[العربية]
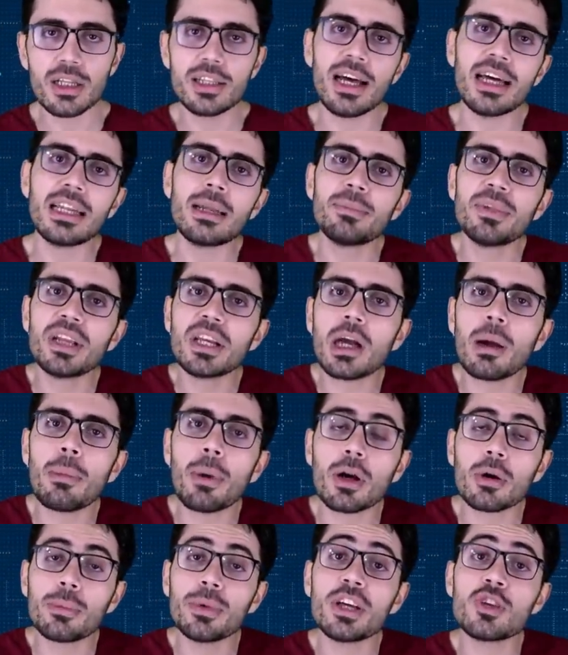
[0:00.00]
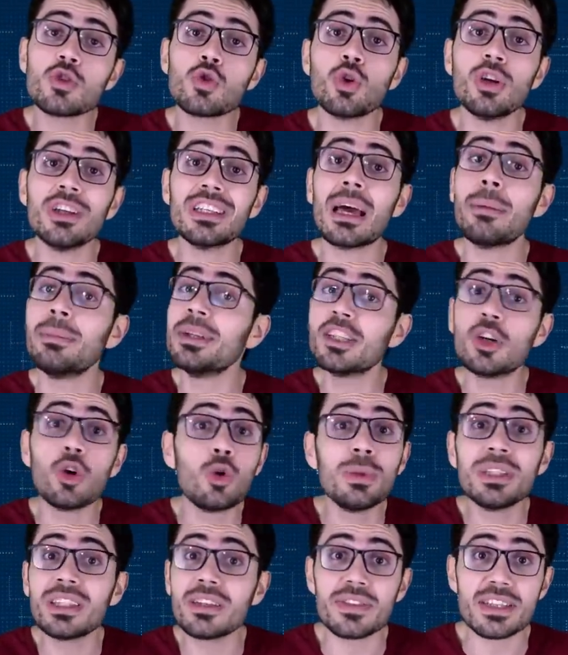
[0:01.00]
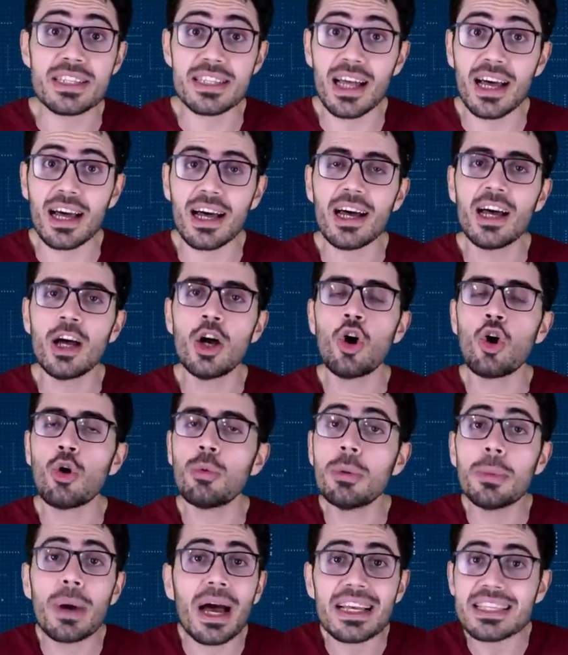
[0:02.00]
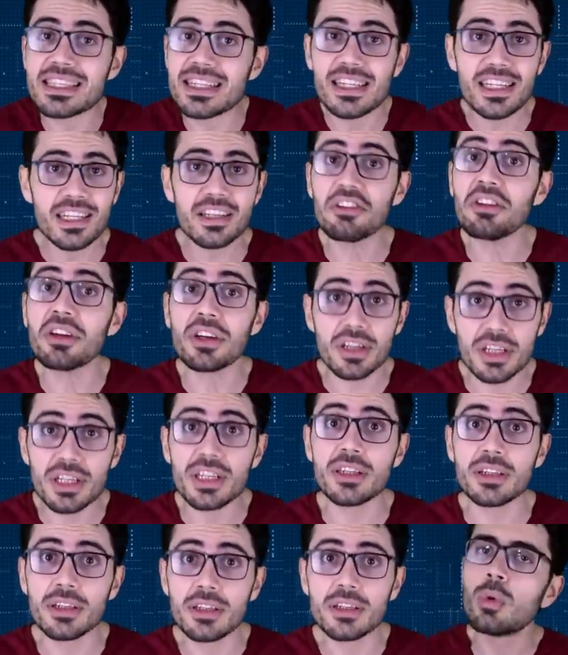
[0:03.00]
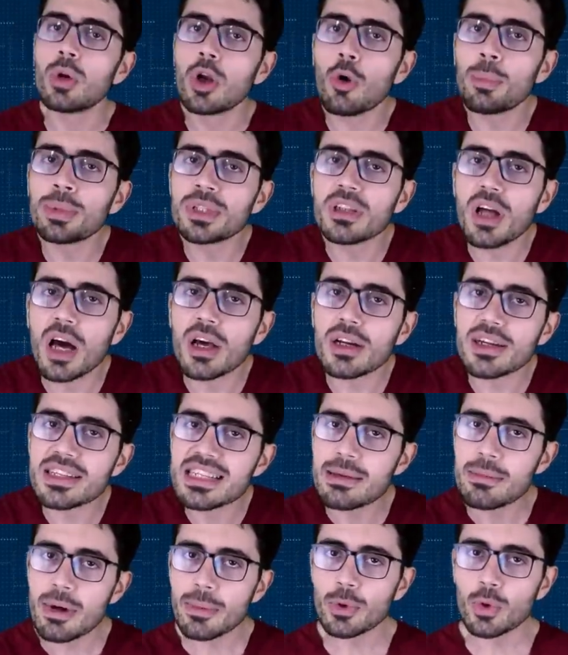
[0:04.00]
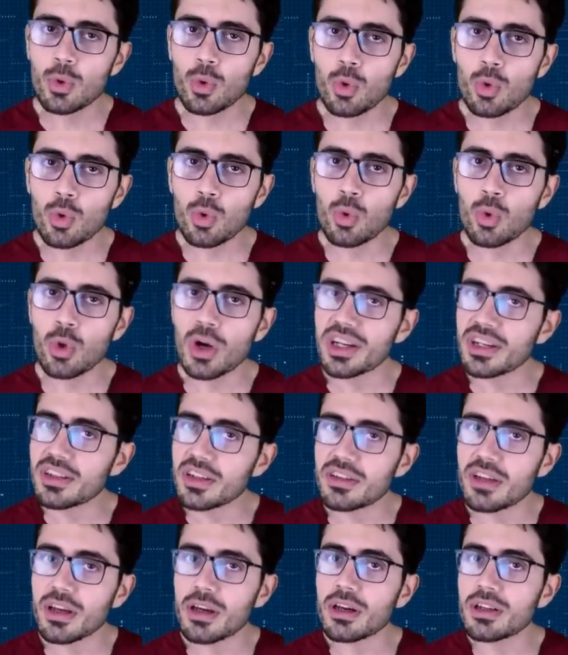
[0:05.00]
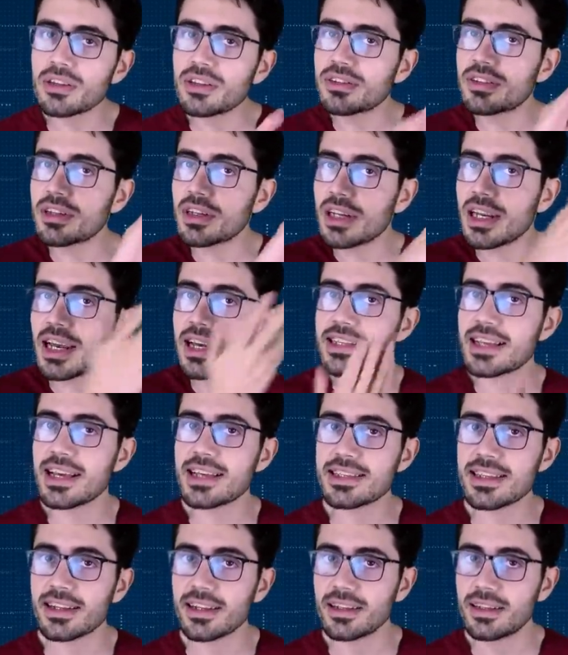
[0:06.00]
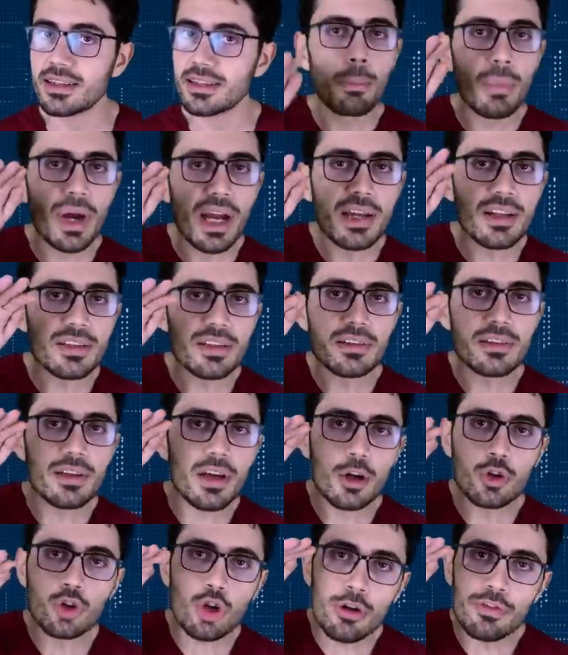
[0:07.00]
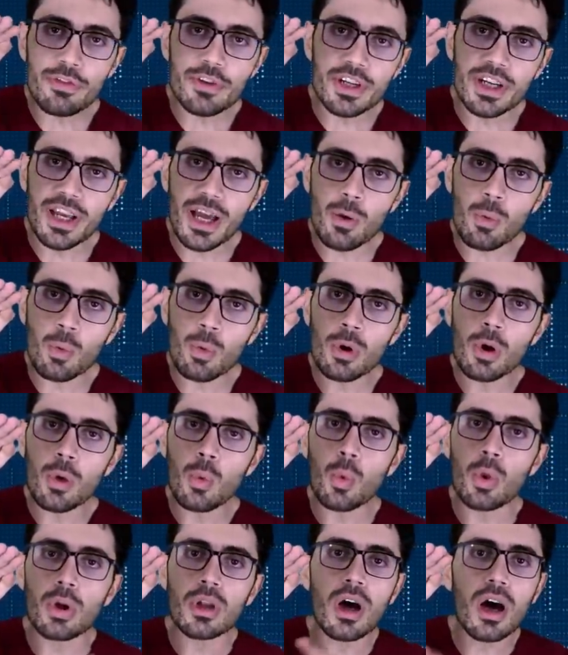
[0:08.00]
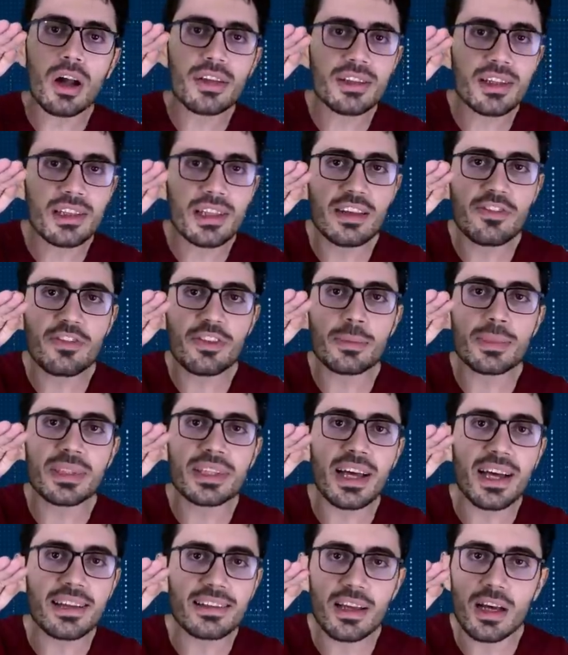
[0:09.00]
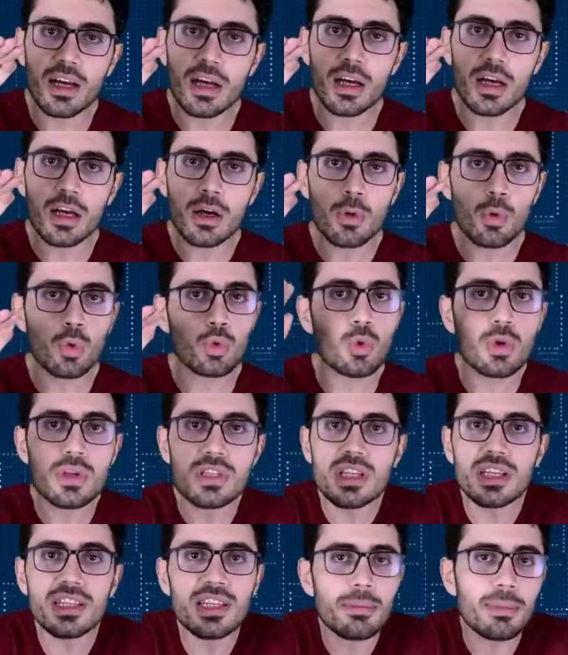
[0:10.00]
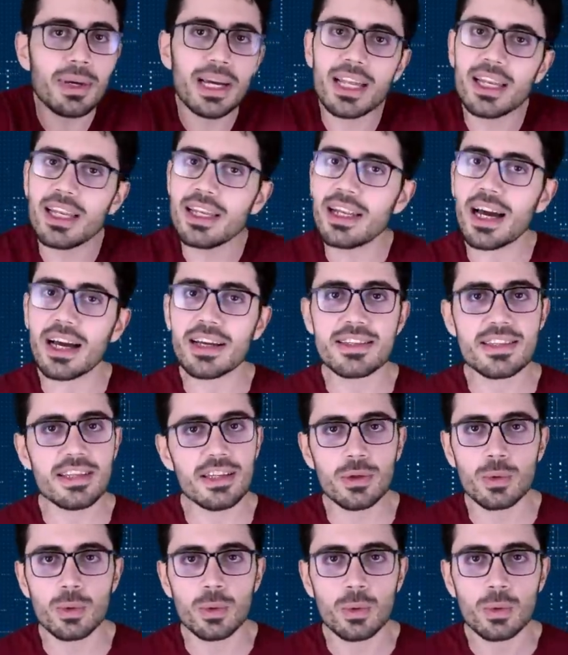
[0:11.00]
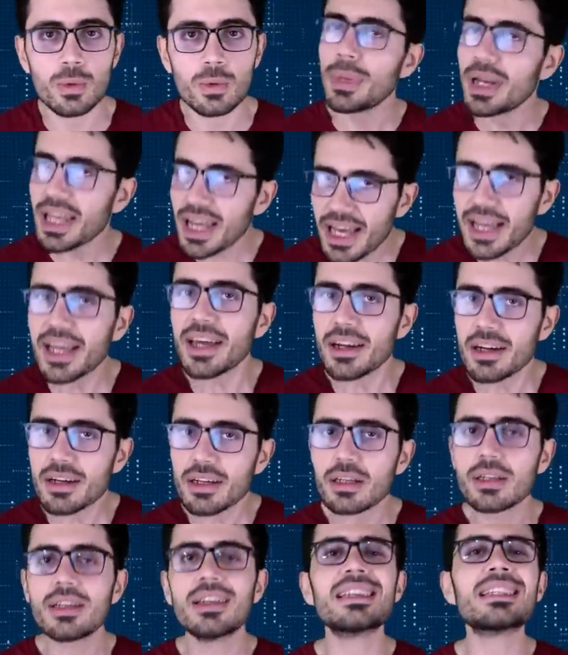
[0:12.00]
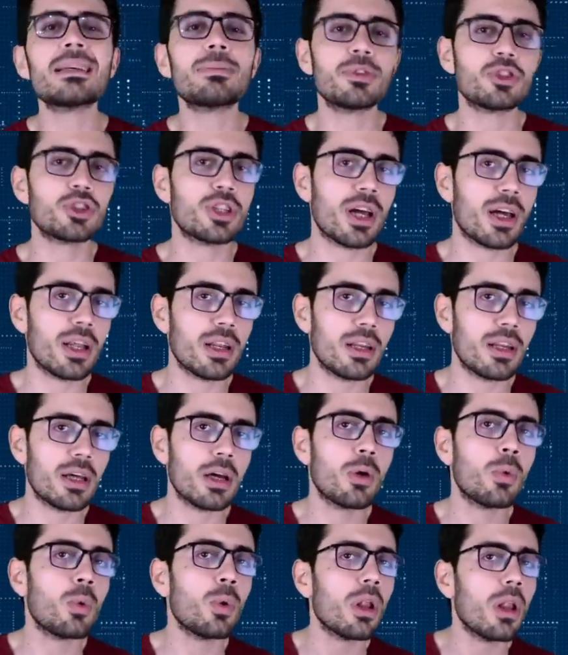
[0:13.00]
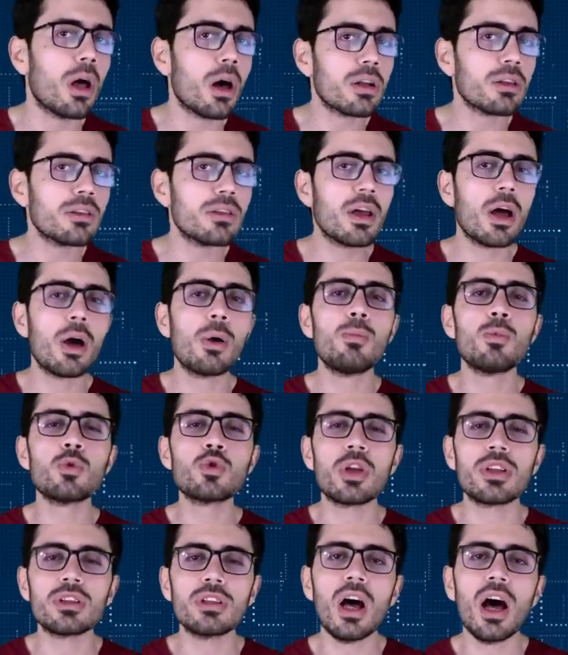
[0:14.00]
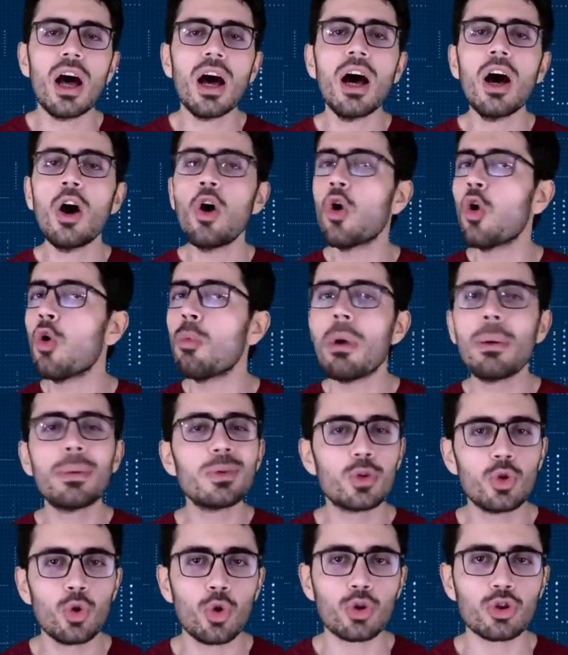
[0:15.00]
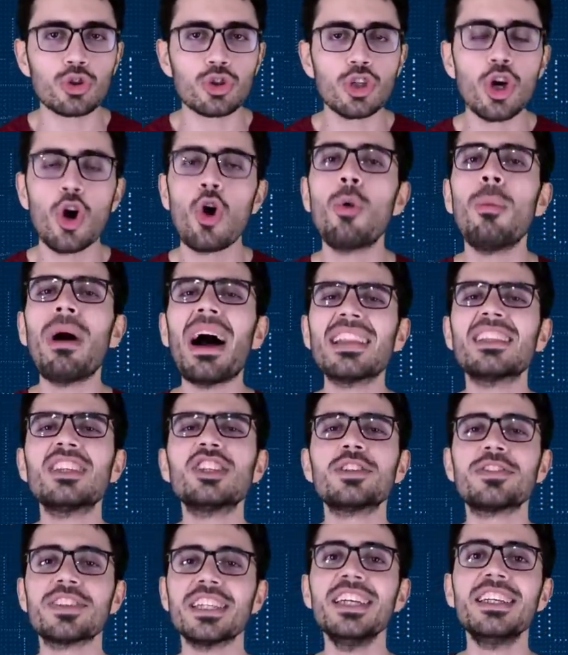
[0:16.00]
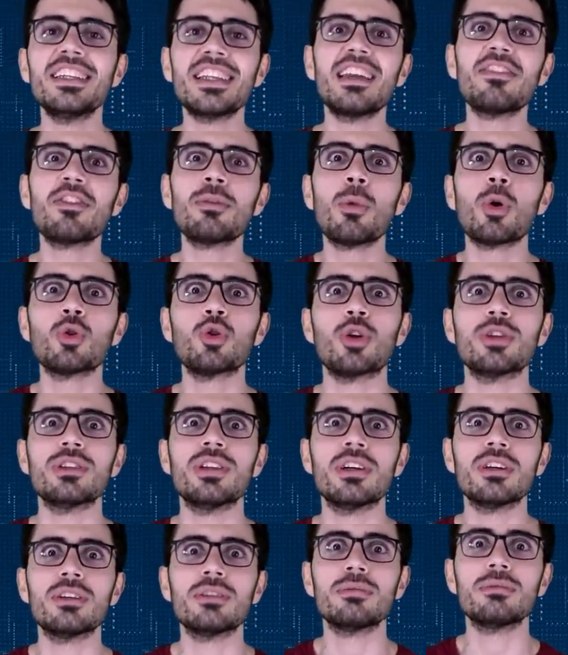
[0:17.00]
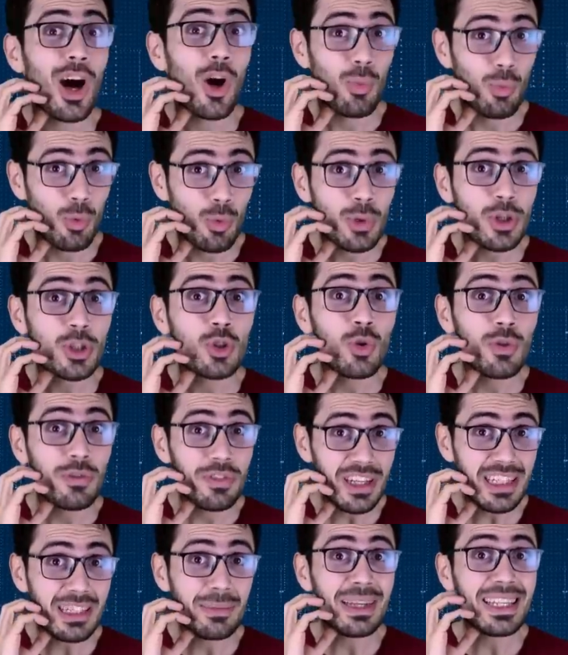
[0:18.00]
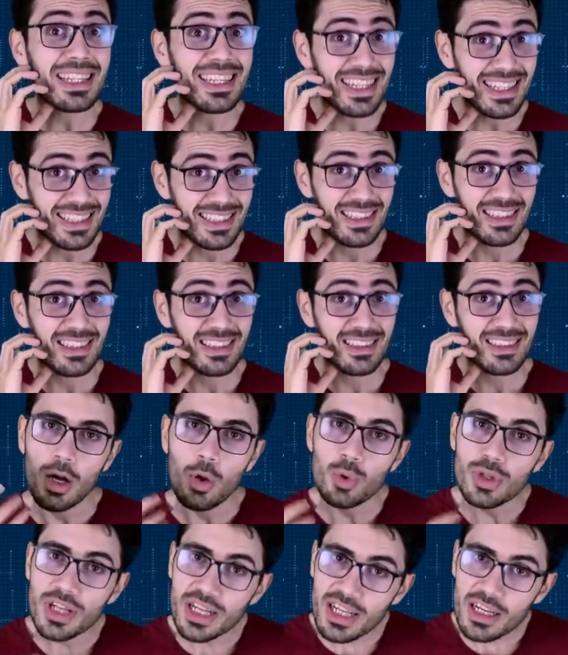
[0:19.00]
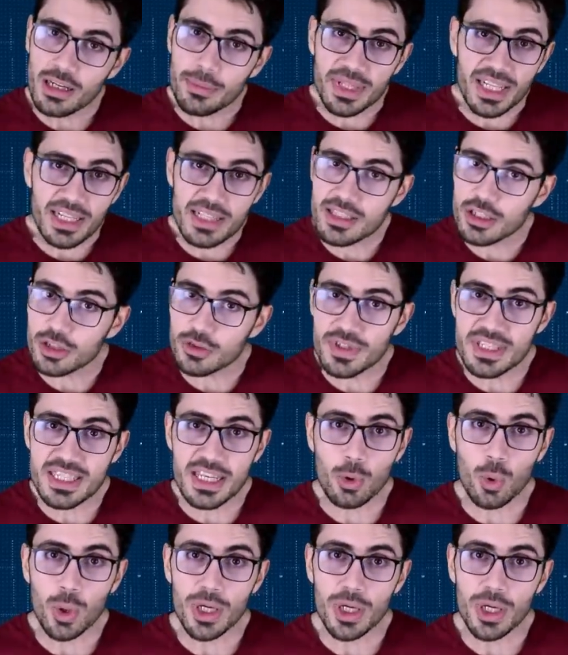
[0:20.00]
ده احنا بنركب عربيه سرعتها 100 كيلو متر في الساعه ونبقى حاسين ان احنا طايرين ولو بتتحرك زي ما بيقولوا كانت الطيارات تطير ليه اساسا ما كانت الطياره تقف في الجو والارض تلف من تحتها وتوصلنا المكان اللي احنا عايزينه من الاخر ناسا بتشتغلنا والارض مسطحه وما بتدورش ومحدش يفتحني تاني في الموضوع ده او ممكن يكون في احتمال تاني كنا انا اللي درستش فيزياء